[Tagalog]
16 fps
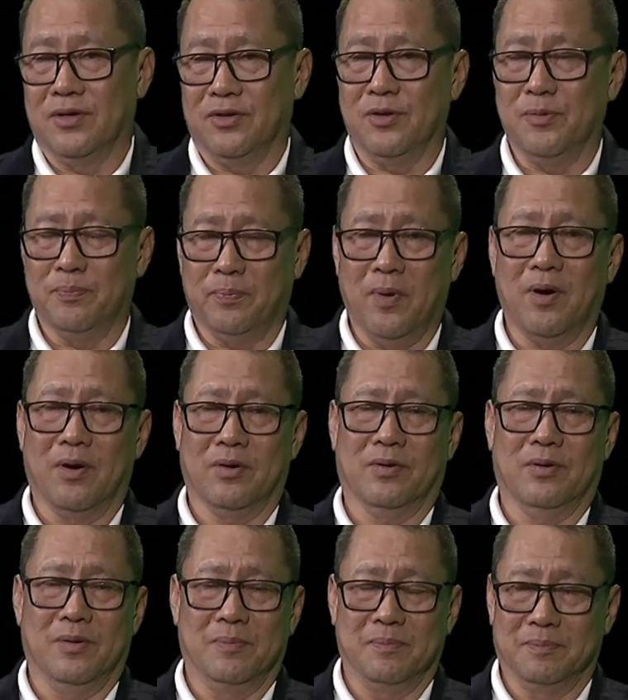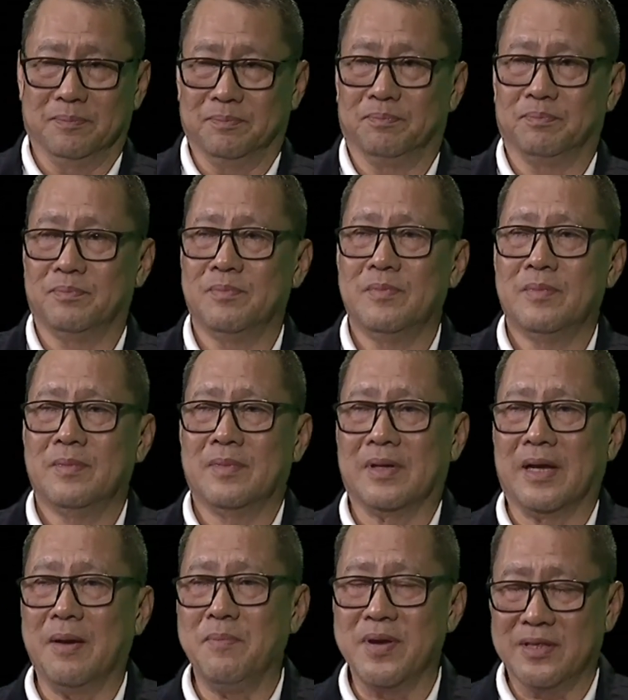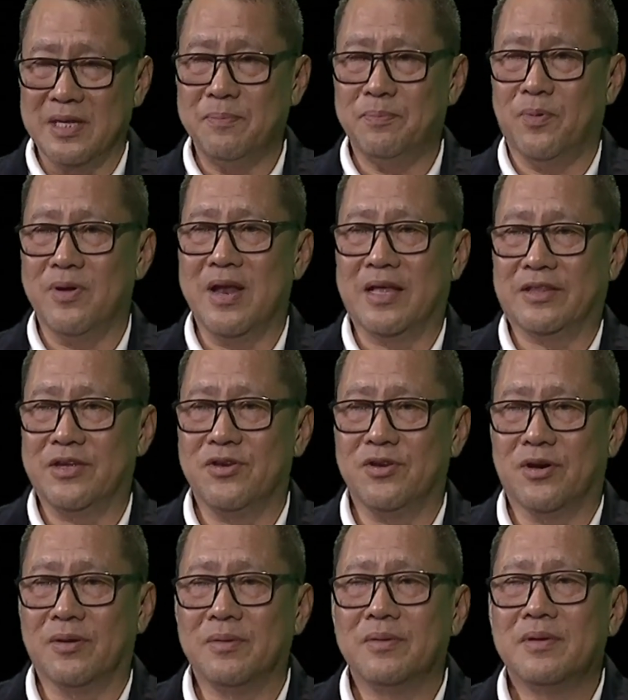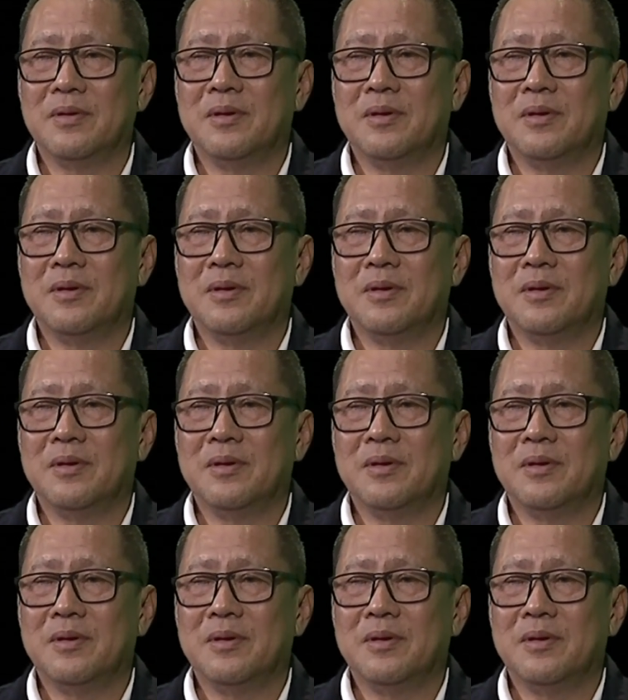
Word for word: Yun po, um, gamitin po natin yon